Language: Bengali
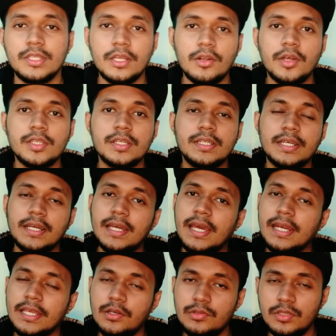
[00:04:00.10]
তেরো হাজার টাকা আর
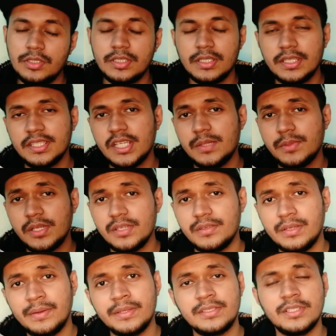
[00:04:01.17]
কেউ দিচ্ছে না সার্ভারের
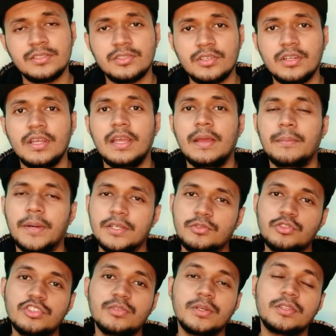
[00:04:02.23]
সেন্সর বাট
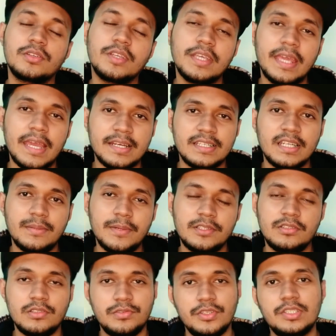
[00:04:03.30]
শুধুমাত্র এই একটা
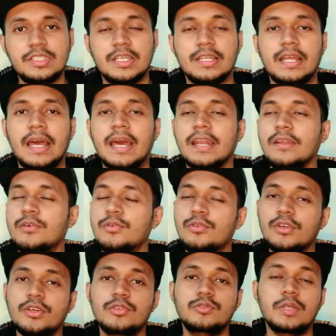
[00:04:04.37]
মাত্র ফিচার আর কোনো
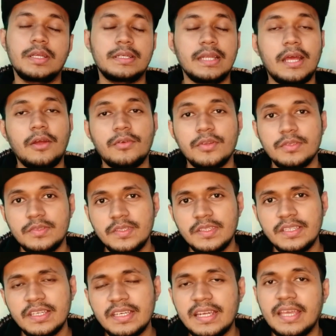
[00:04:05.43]
কিছু একটা
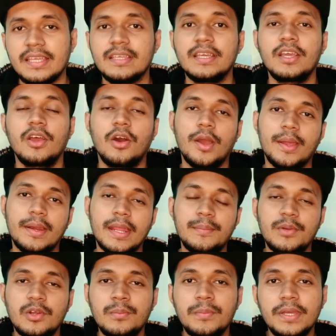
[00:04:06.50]
আউটস্ট্যান্ডিং নাই হয় র্যাম
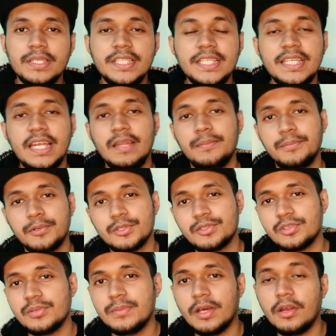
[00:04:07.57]
রম বেশি নাহলে
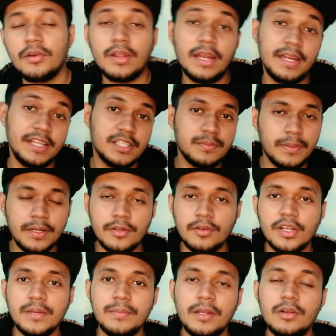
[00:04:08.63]
প্রসেসর ভালো নাহলে ডিসপ্লেটা
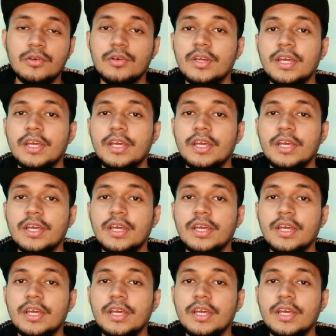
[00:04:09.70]
অনেক ভালো